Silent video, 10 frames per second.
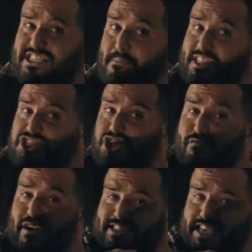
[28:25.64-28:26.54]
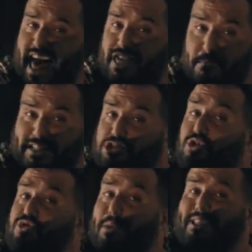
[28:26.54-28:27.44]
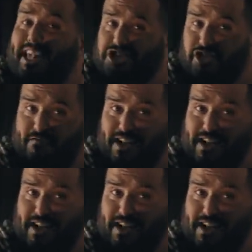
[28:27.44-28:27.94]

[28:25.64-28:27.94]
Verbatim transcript: ser. Me está haciendo falsedades. usted me está haciendo